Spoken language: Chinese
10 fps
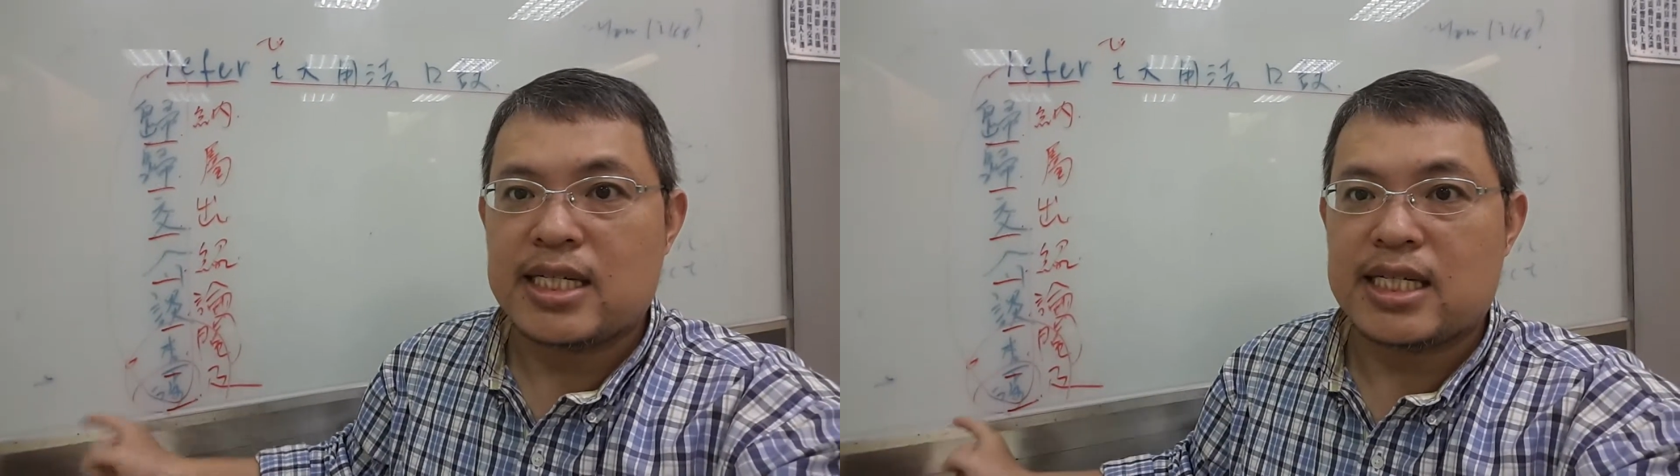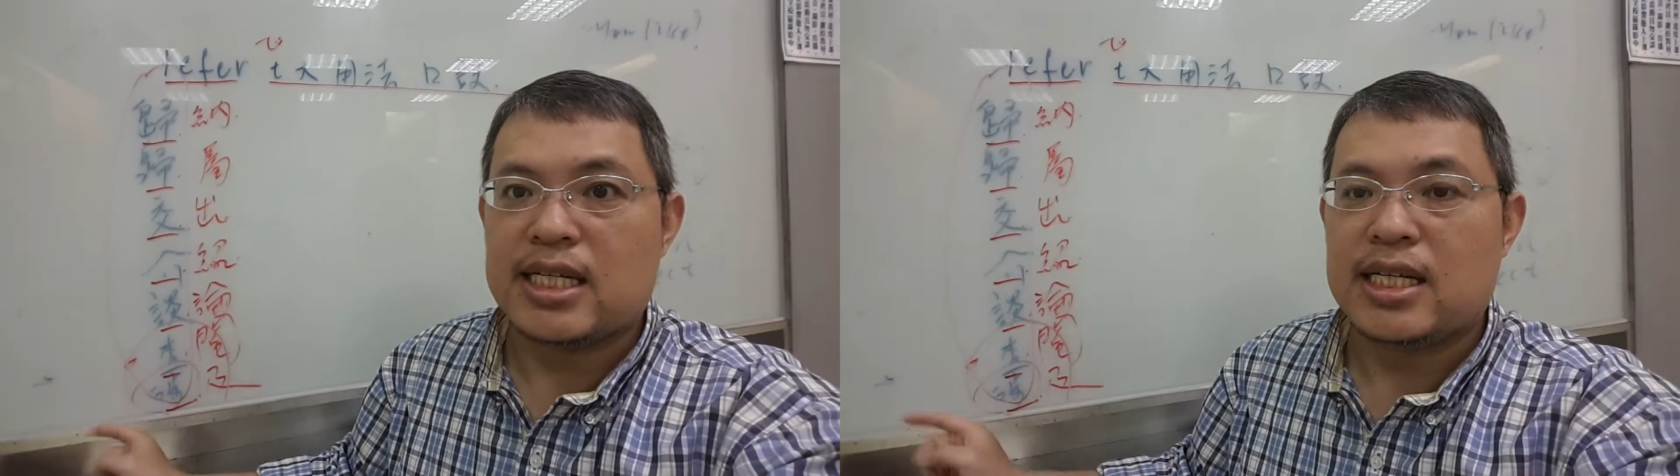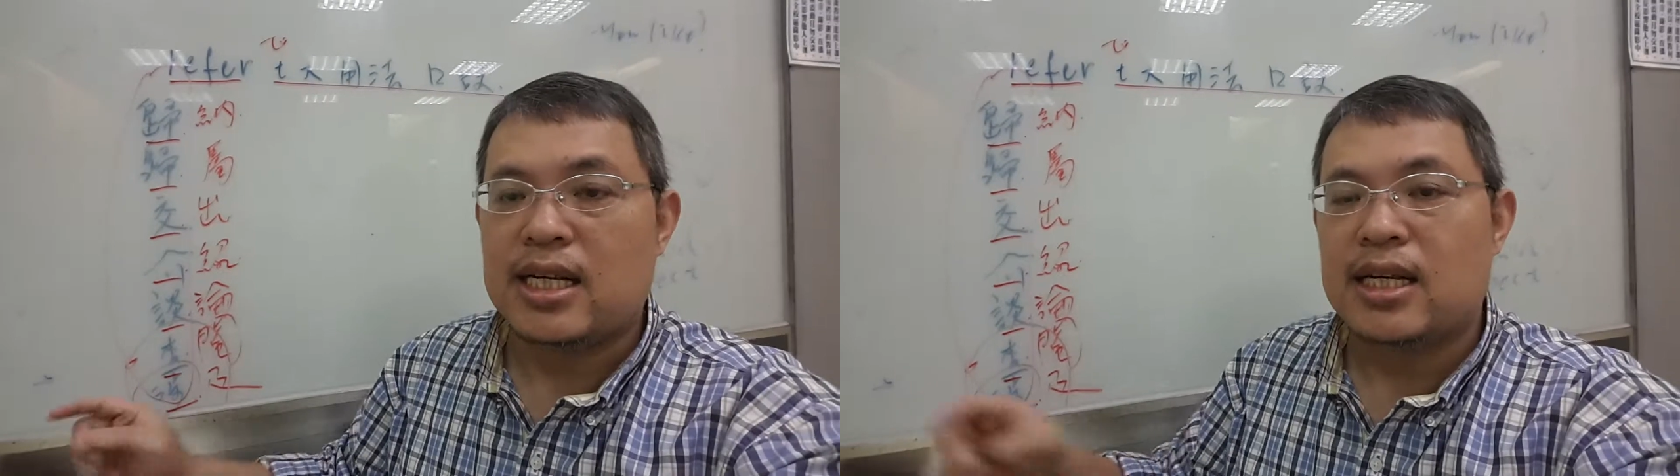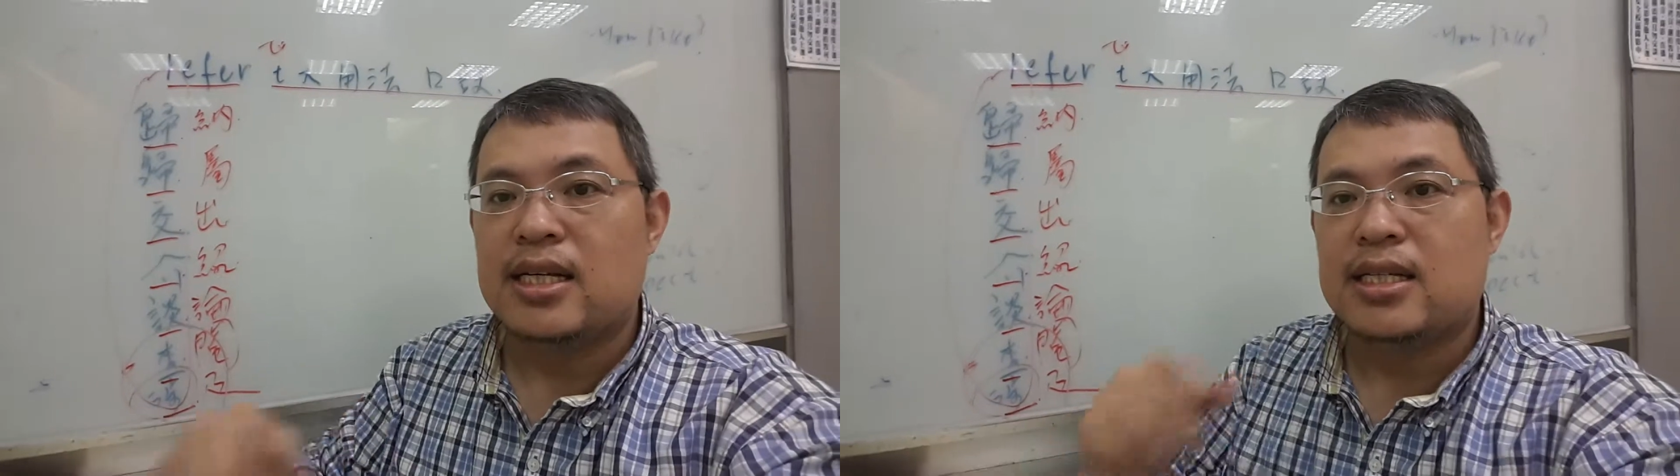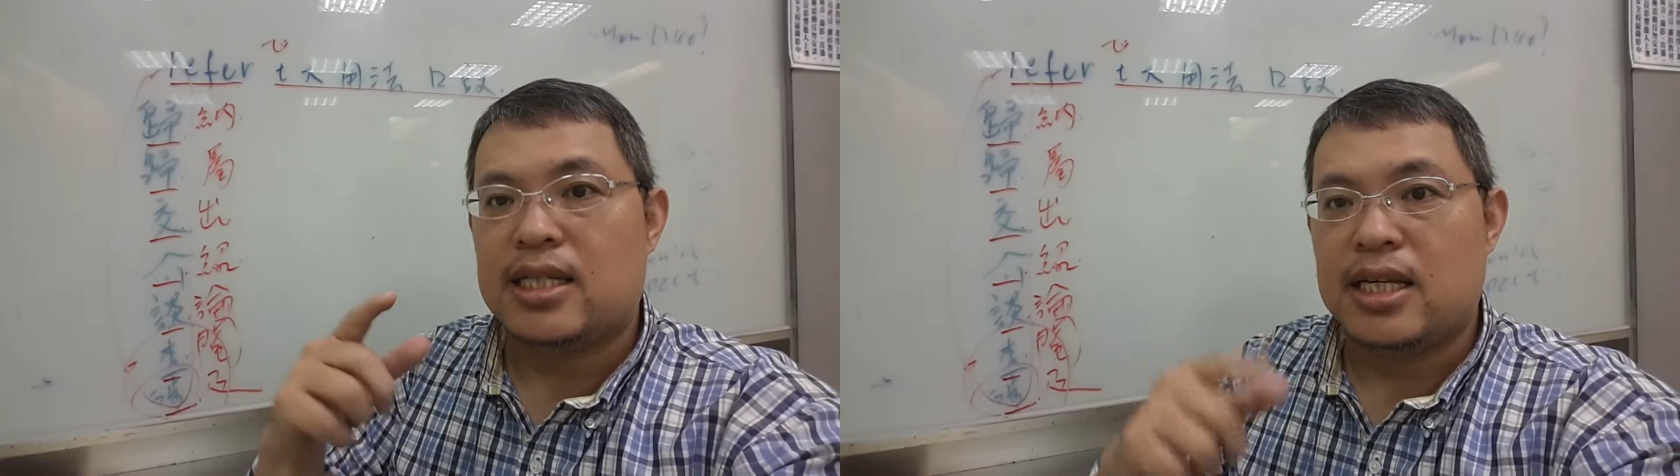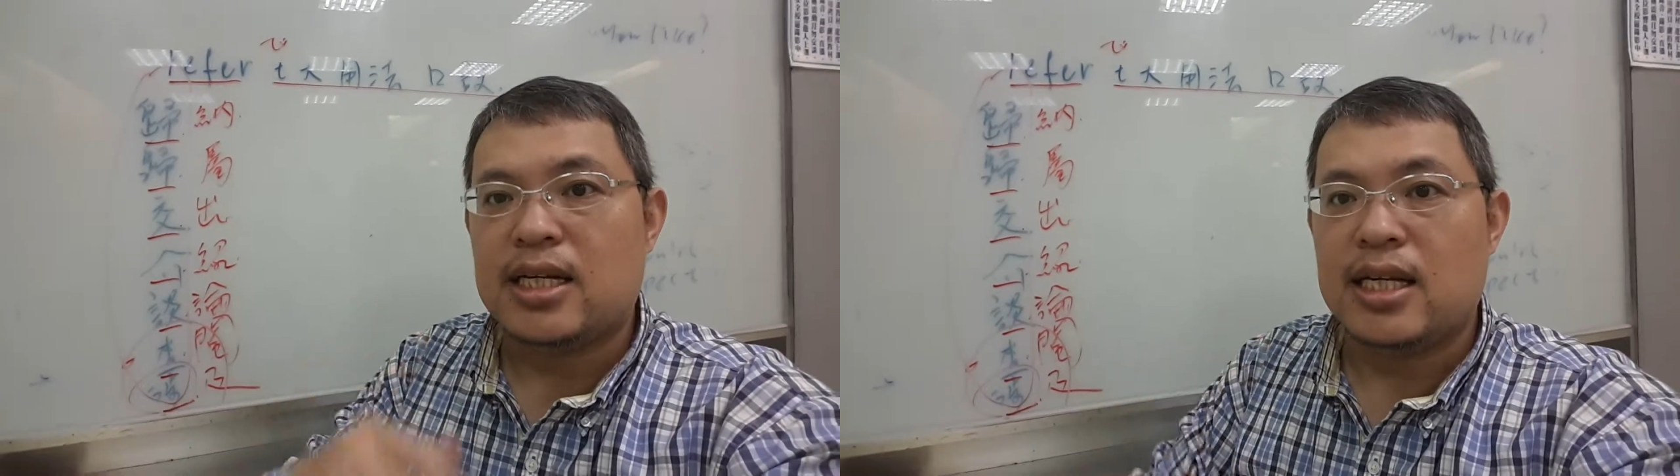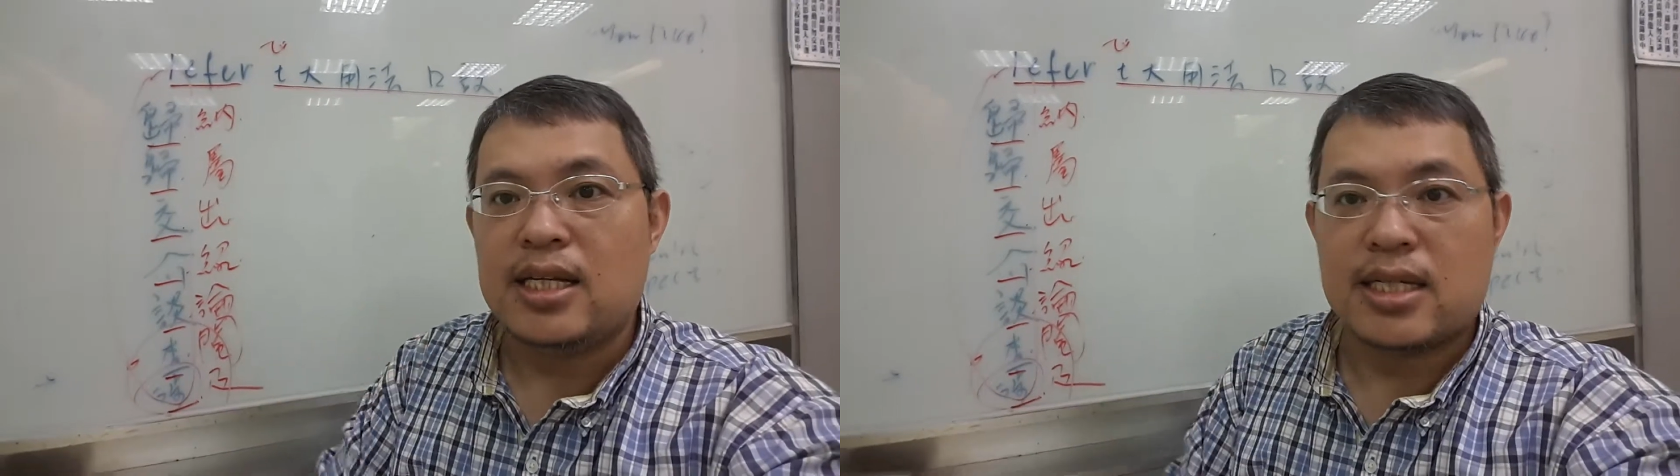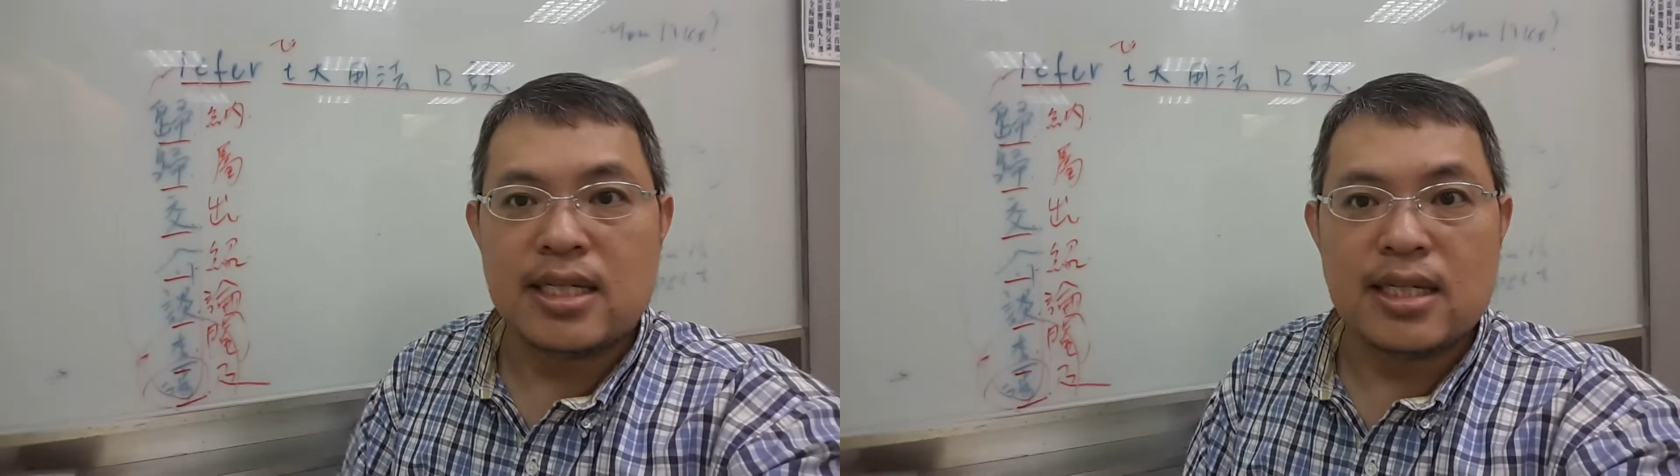及七个
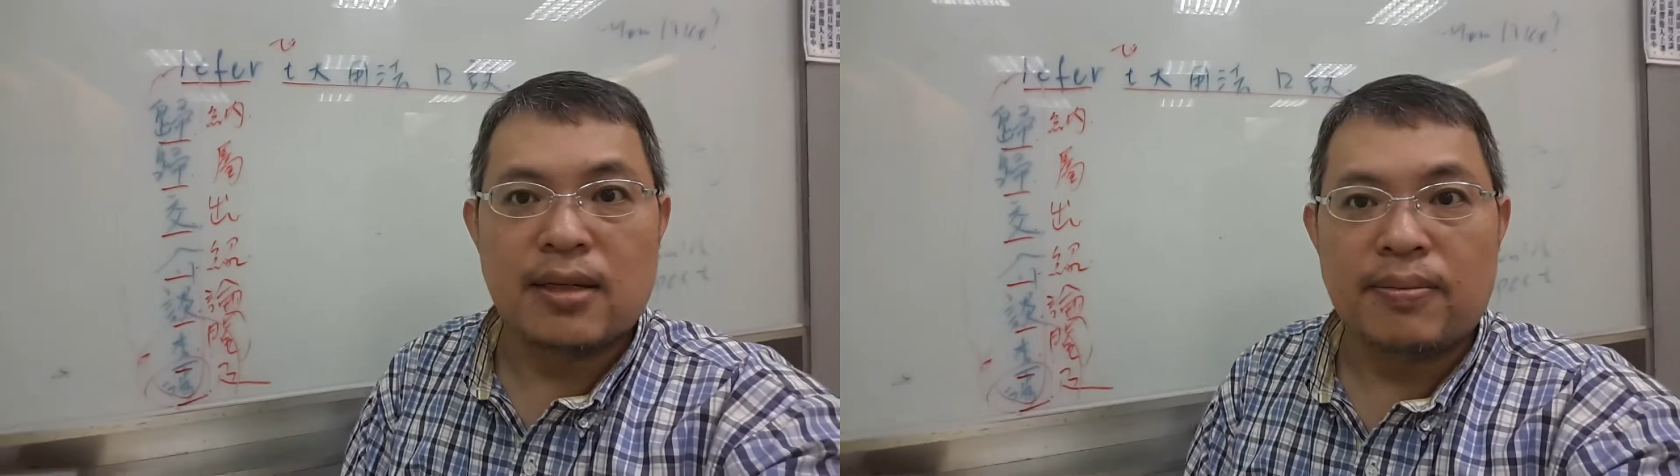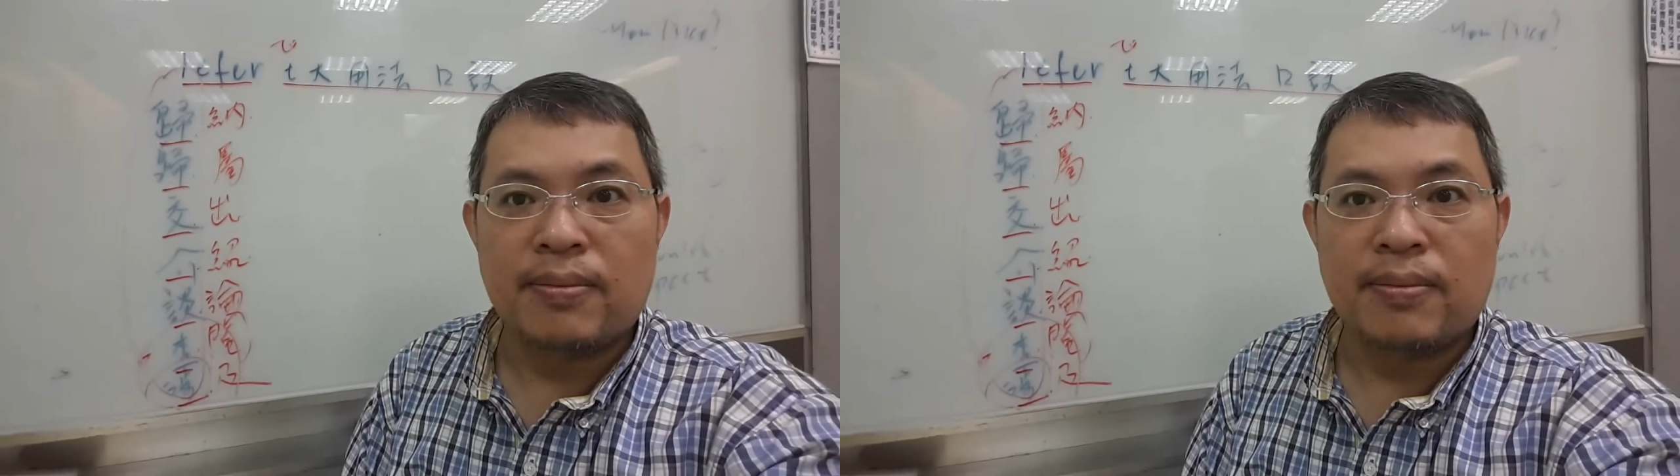意思。